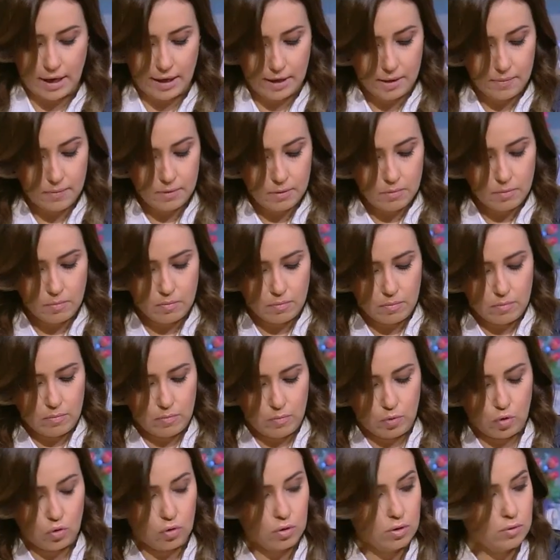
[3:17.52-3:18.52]
اهي
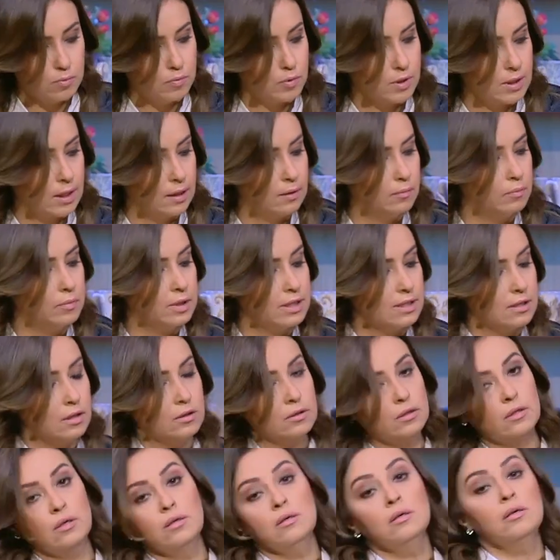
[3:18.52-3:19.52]
بكل
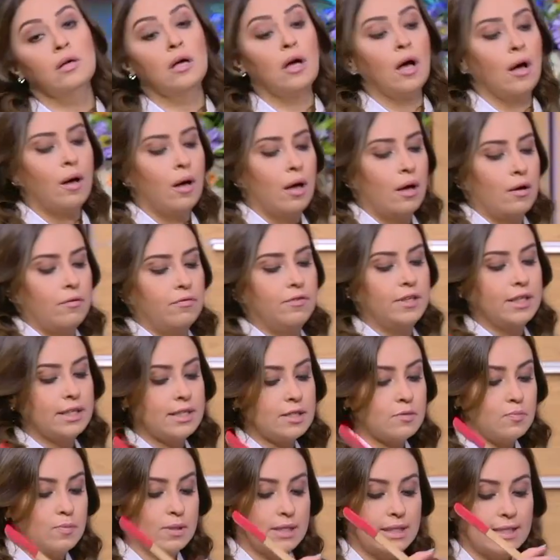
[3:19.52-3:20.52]
بساطه في
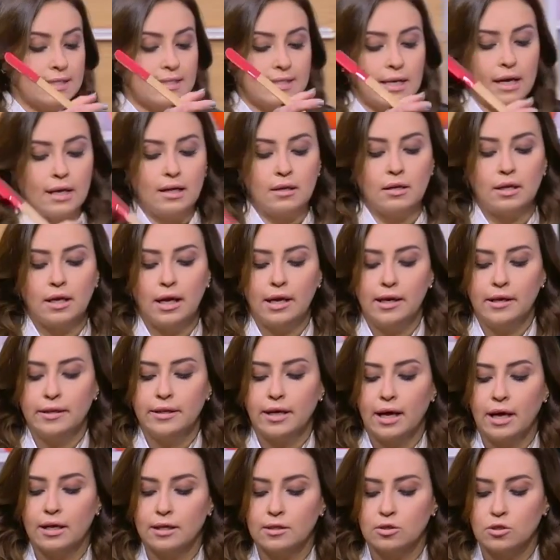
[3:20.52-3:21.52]
ناس بتسال
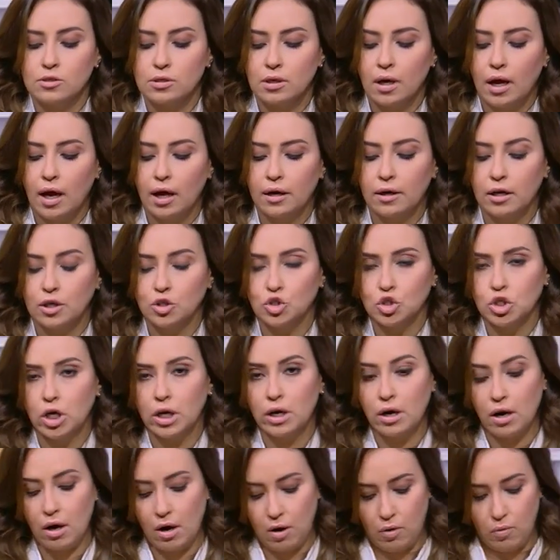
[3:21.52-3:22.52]
احنا
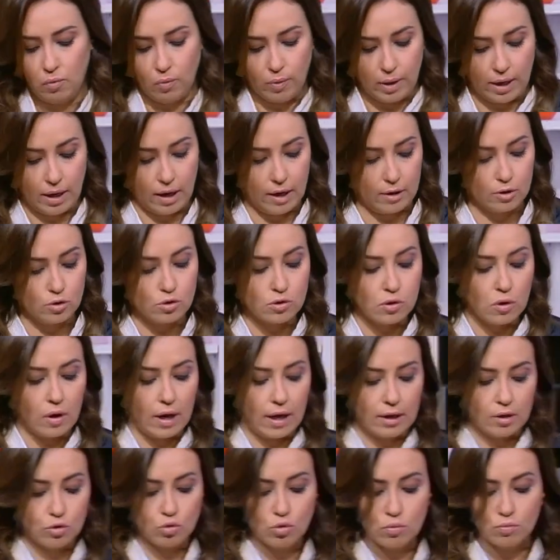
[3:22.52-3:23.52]
هنقشرها ولا هنسلق
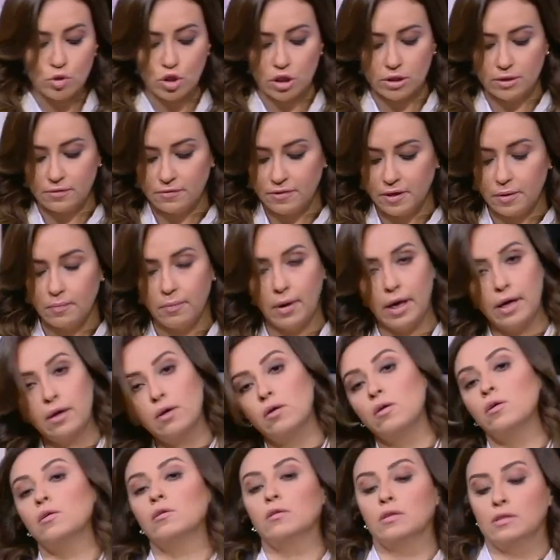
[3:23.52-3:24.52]
على طول مش هتفرق
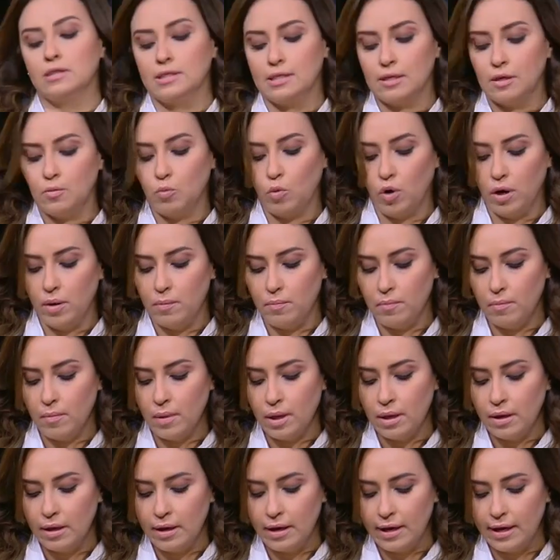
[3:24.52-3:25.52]
معايا خالص المهم
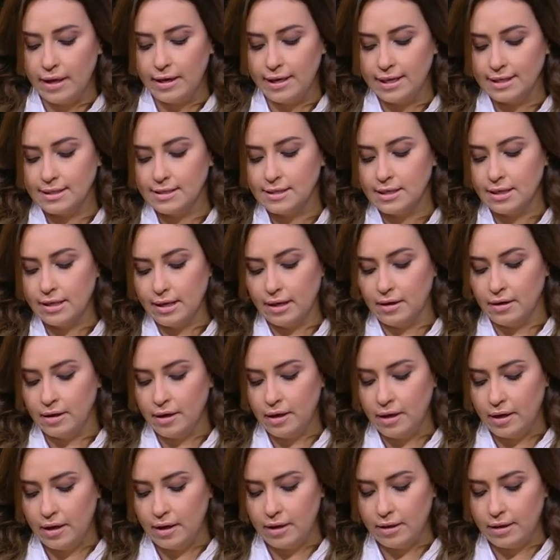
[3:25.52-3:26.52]
النتيجه
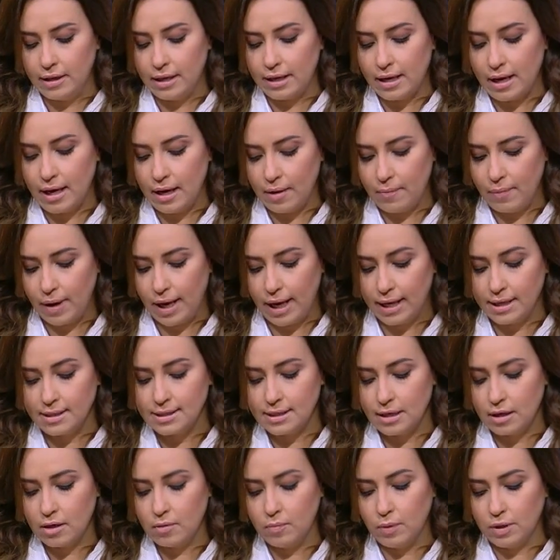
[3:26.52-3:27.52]
ان انا هبقى
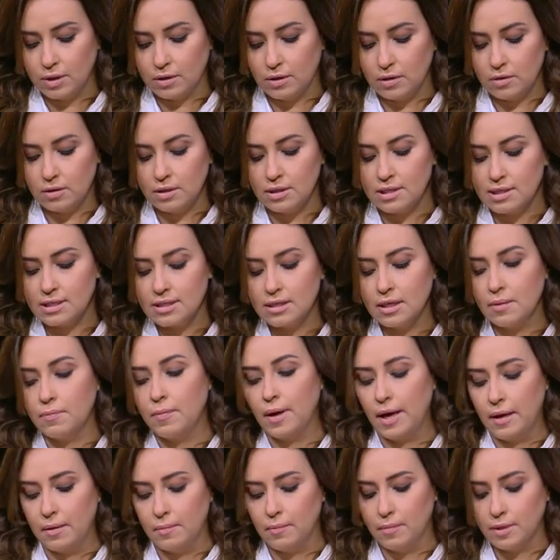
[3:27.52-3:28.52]
عايزه البطاطس
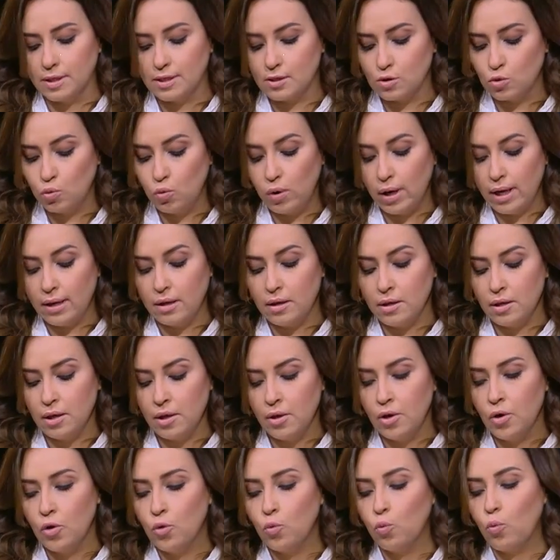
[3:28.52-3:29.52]
تبقى مسلوقه
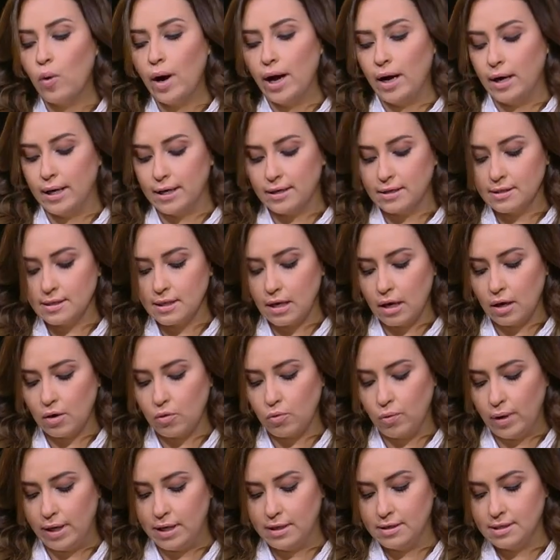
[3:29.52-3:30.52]
واهرسها
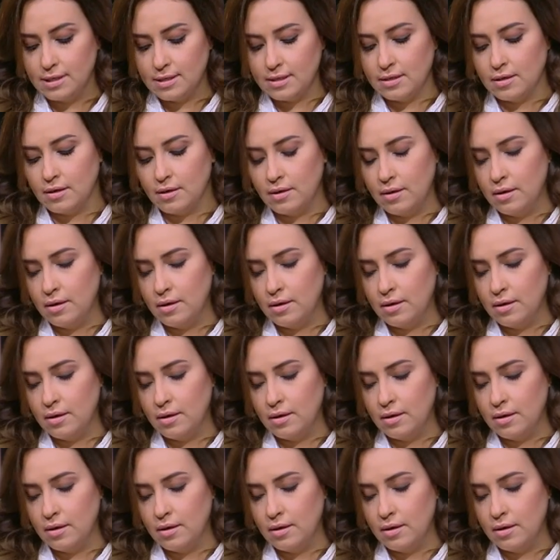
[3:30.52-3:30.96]
كويس